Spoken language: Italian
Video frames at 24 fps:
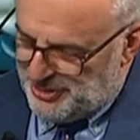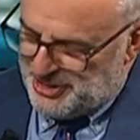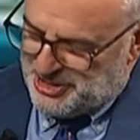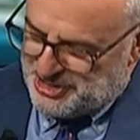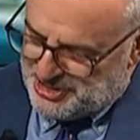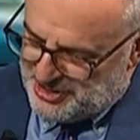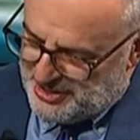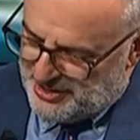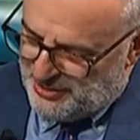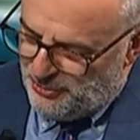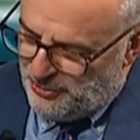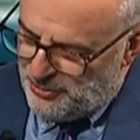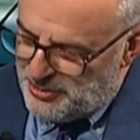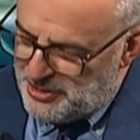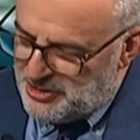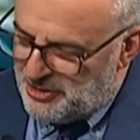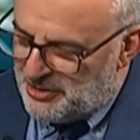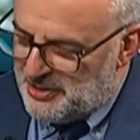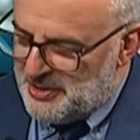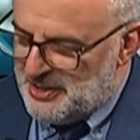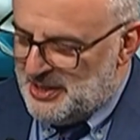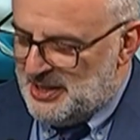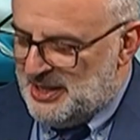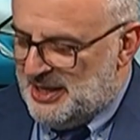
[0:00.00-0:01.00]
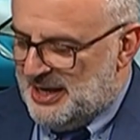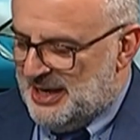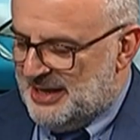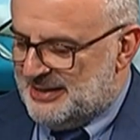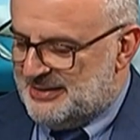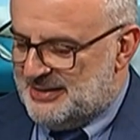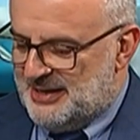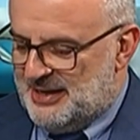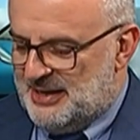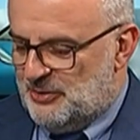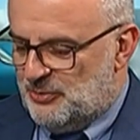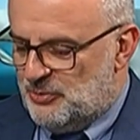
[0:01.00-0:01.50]
e il 6 luglio ed
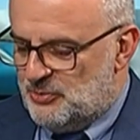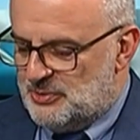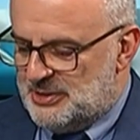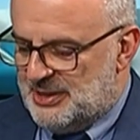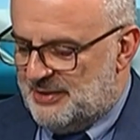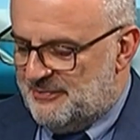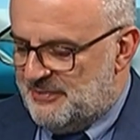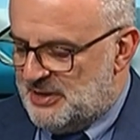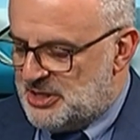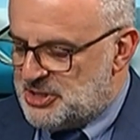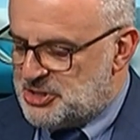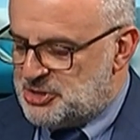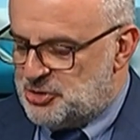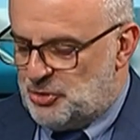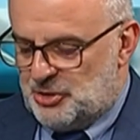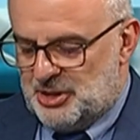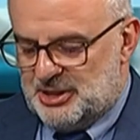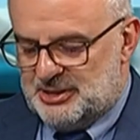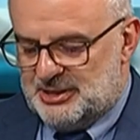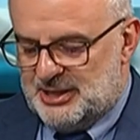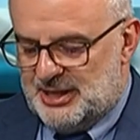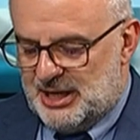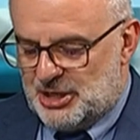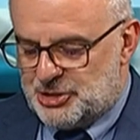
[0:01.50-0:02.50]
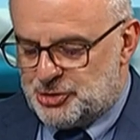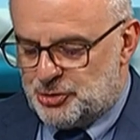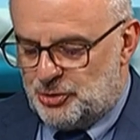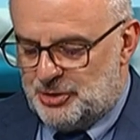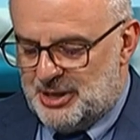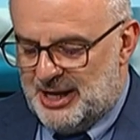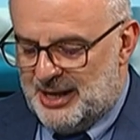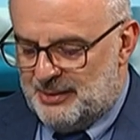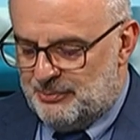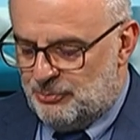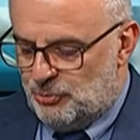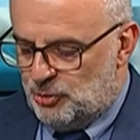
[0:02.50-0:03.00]
è una versione della
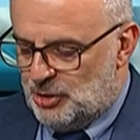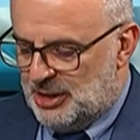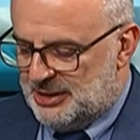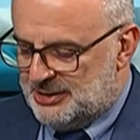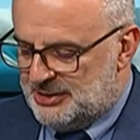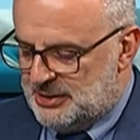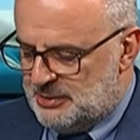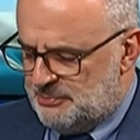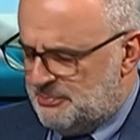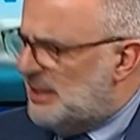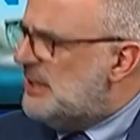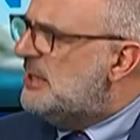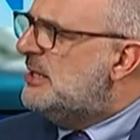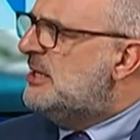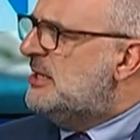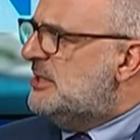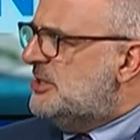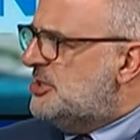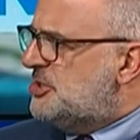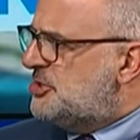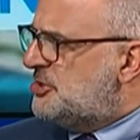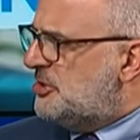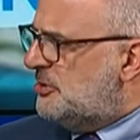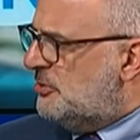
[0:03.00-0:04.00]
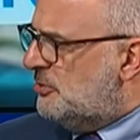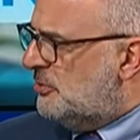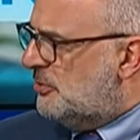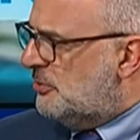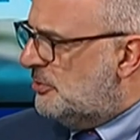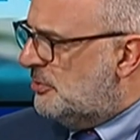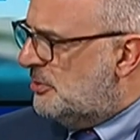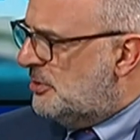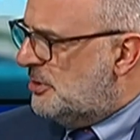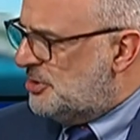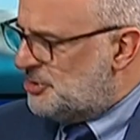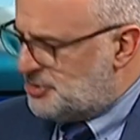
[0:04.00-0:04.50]
sonnambula di Bellini se non,
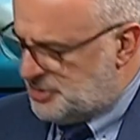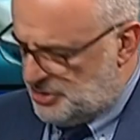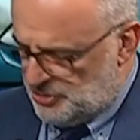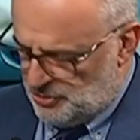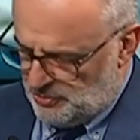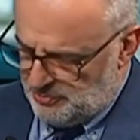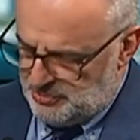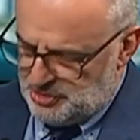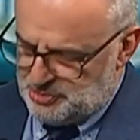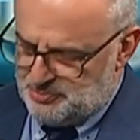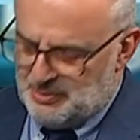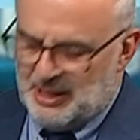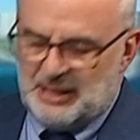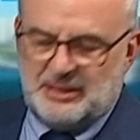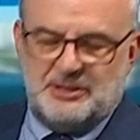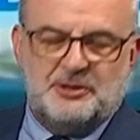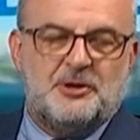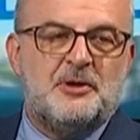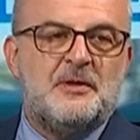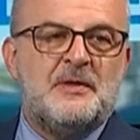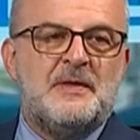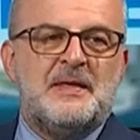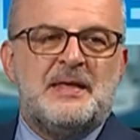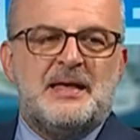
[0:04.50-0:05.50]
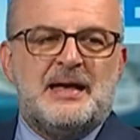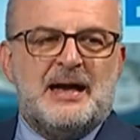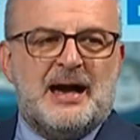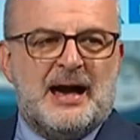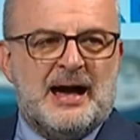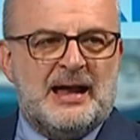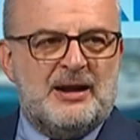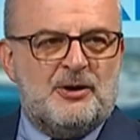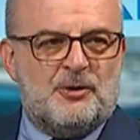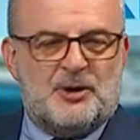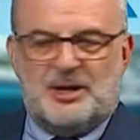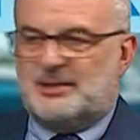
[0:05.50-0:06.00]
mm -hmm. se non mi sbaglio. Esatto.
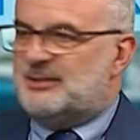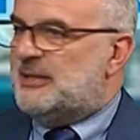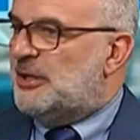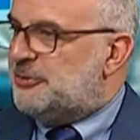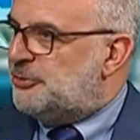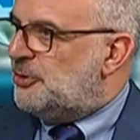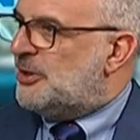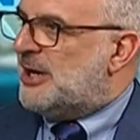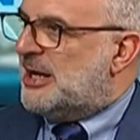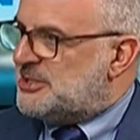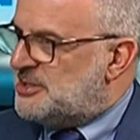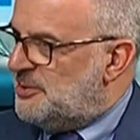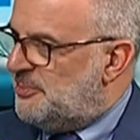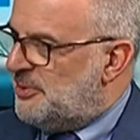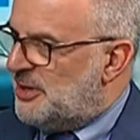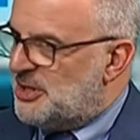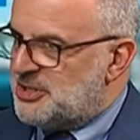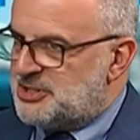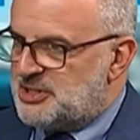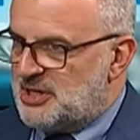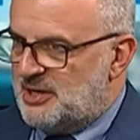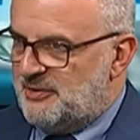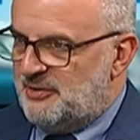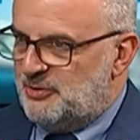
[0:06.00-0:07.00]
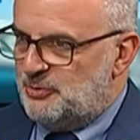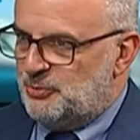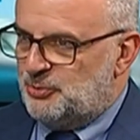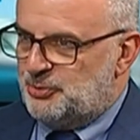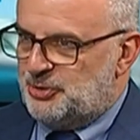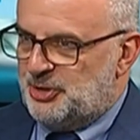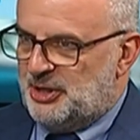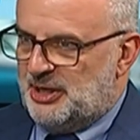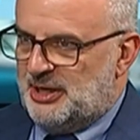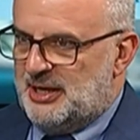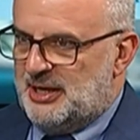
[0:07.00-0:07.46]
Allora intanto grazie per essere venute